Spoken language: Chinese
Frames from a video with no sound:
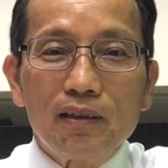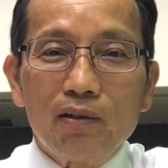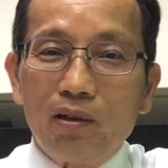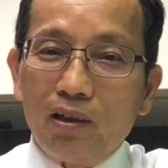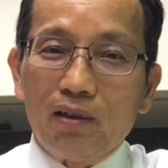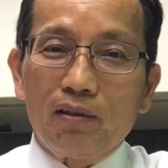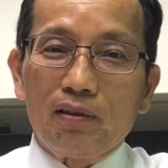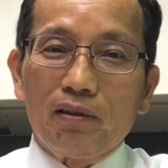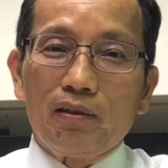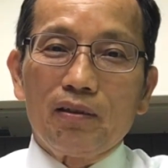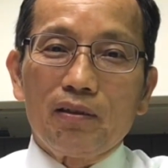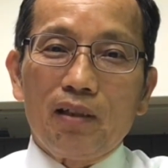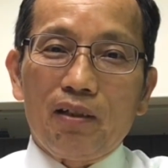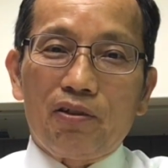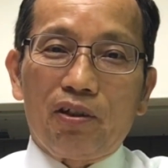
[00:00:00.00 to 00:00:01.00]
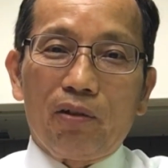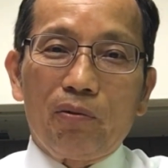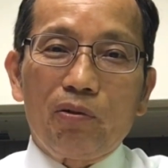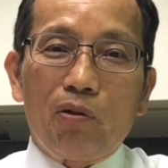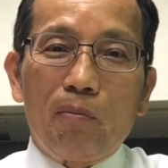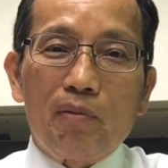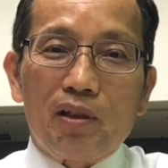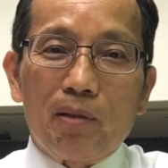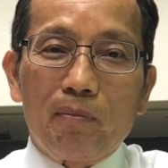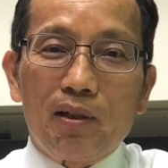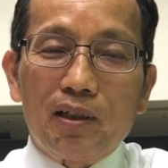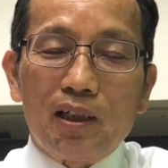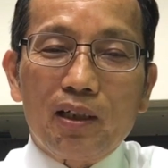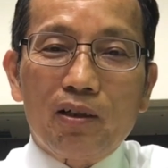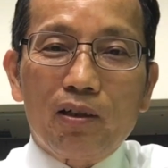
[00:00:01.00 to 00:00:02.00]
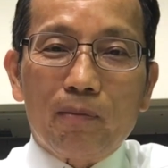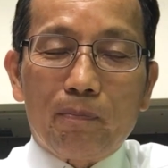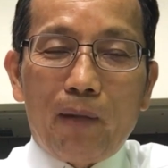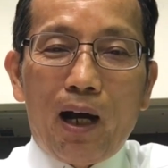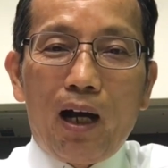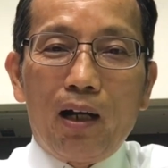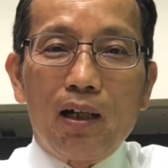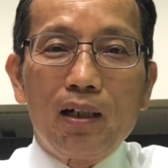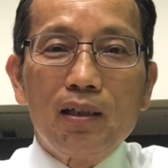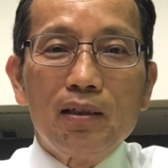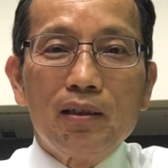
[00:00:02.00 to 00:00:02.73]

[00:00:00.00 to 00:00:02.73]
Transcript: 我。那请问我们怎么能够把